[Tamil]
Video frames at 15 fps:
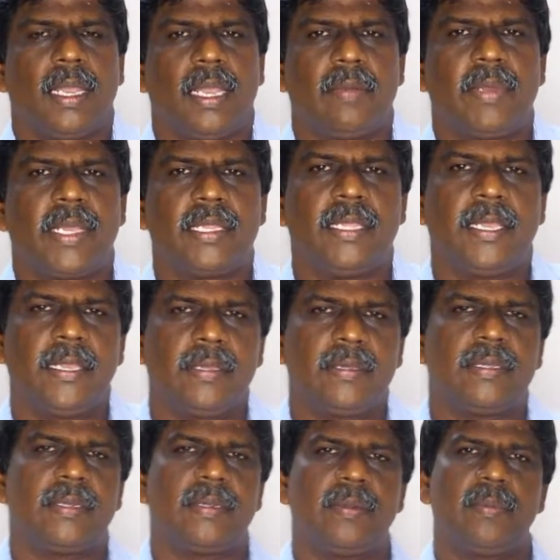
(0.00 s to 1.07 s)
அன்பார்ந்த
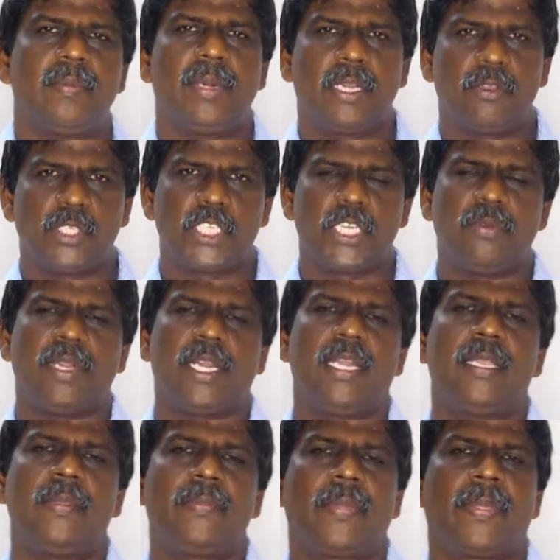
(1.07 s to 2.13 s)
மாணவ
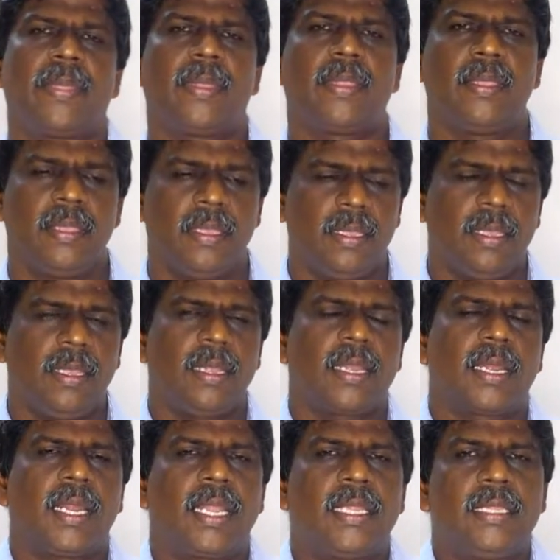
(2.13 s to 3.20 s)
செல்வங்களே
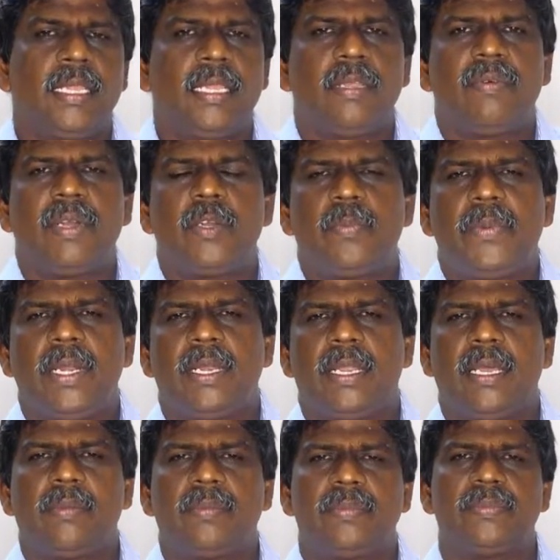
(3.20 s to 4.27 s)
கடந்த வகுப்பில்
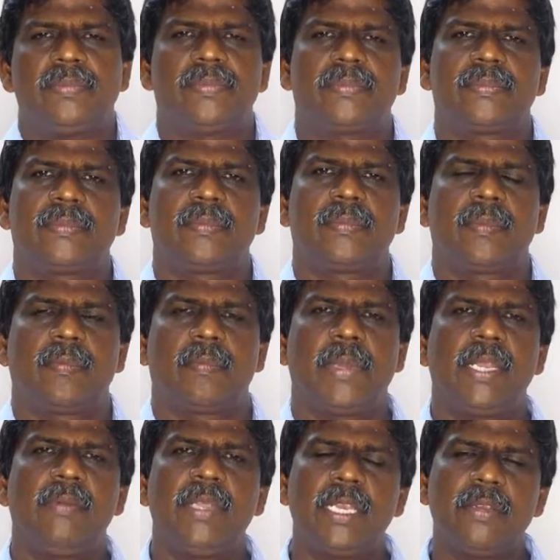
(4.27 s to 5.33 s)
நாம்
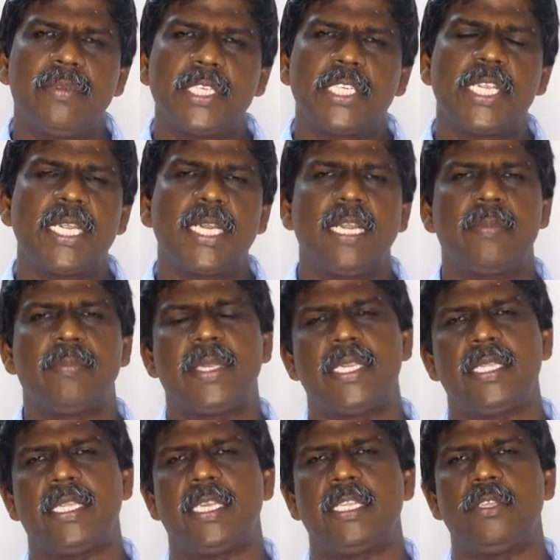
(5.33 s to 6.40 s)
பல்வேறு விஷயங்களை
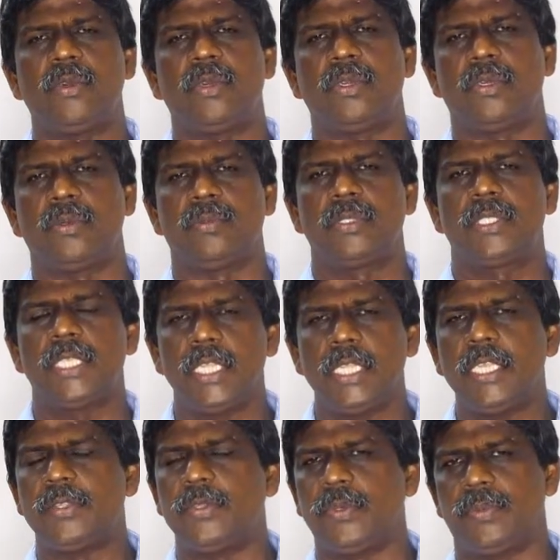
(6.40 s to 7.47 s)
பற்றி தெரிந்து கொண்டோம்
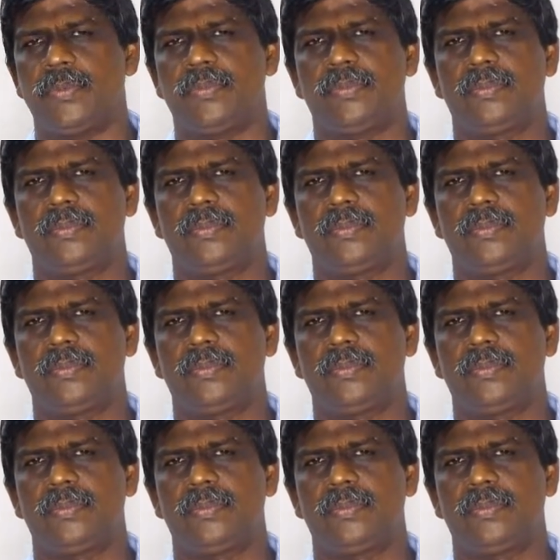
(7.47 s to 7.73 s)
சிந்தித்தோம்